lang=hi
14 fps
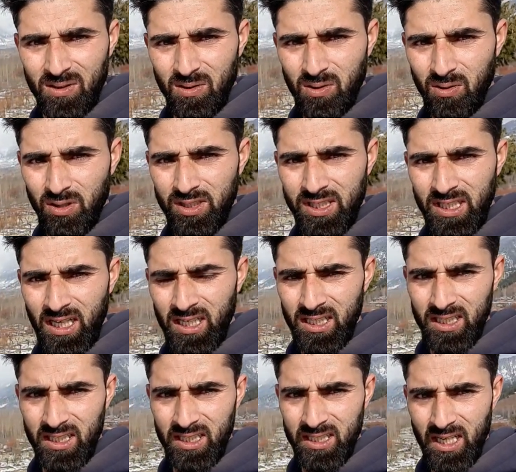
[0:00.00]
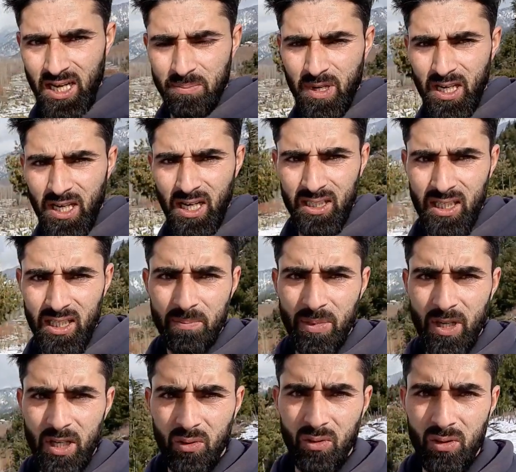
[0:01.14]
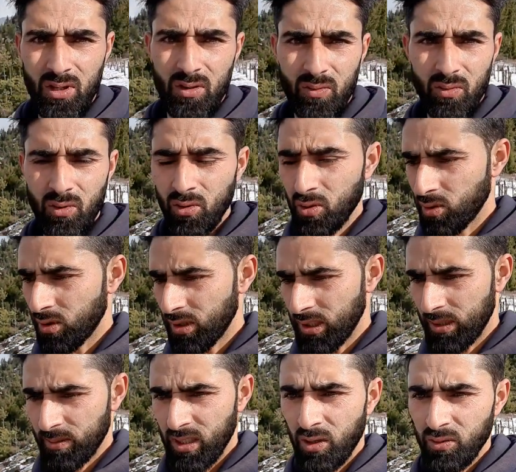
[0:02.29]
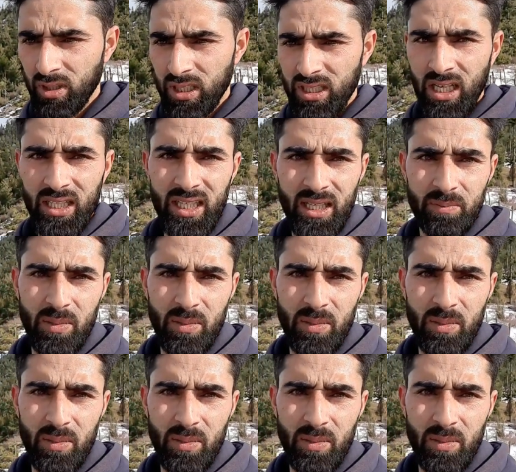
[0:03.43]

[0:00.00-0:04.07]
और जहाँ इस टाइम में जहाँ पे हूँ वो गांव के साथ ही एक